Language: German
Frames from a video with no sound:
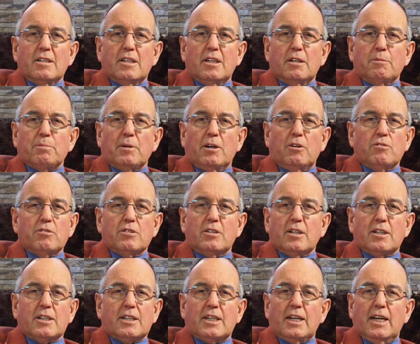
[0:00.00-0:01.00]
Er braucht
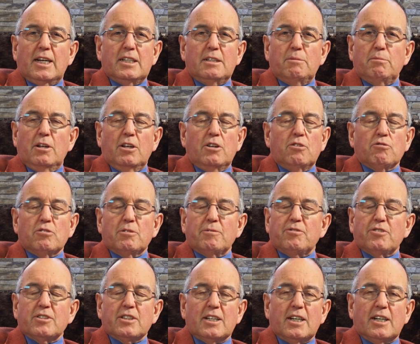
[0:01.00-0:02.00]
da keine Millionen
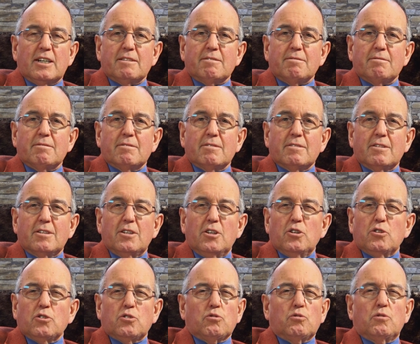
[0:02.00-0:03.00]
von Jahren.
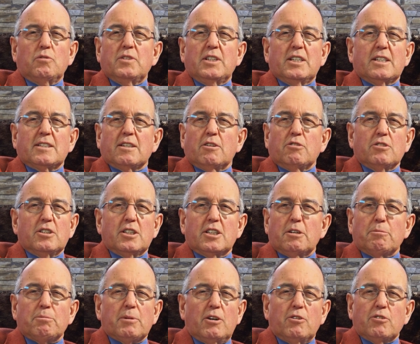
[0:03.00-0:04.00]
So wie er es auch nicht
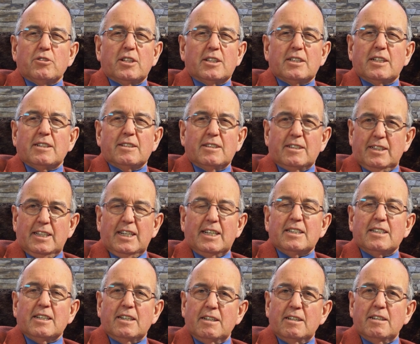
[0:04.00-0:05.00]
gebraucht hat, als er die
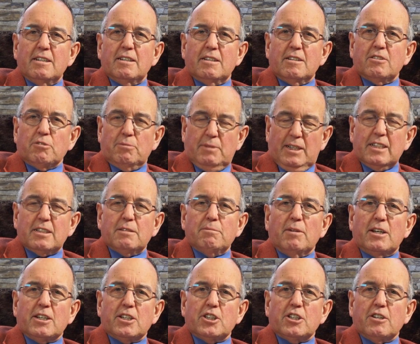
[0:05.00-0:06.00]
Erde zum ersten
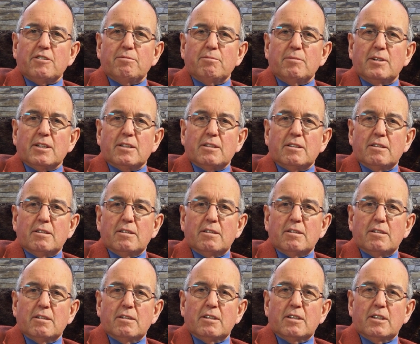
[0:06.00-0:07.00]
Mal geschaffen hat.
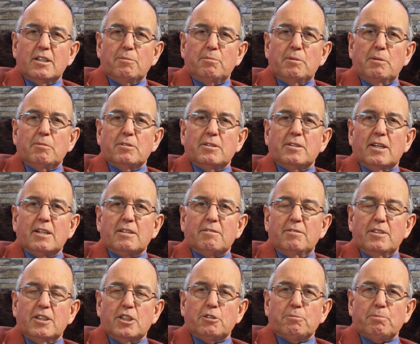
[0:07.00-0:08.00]
Die Bibel sagt,
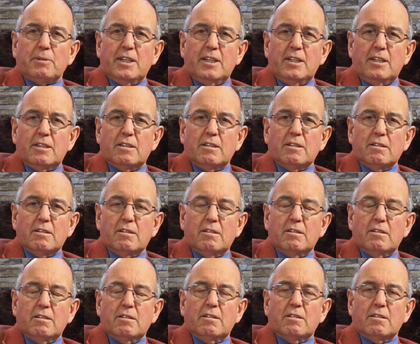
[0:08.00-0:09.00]
wenn er spricht,
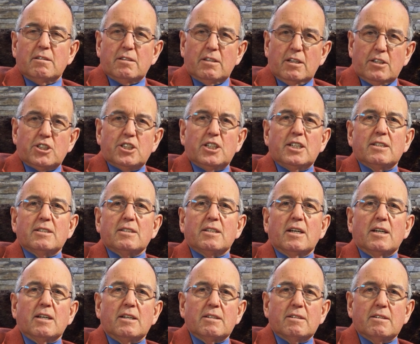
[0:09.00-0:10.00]
dann steht es
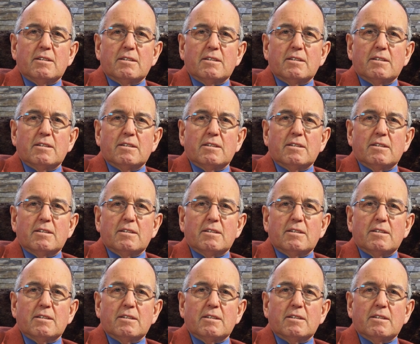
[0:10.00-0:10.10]
da.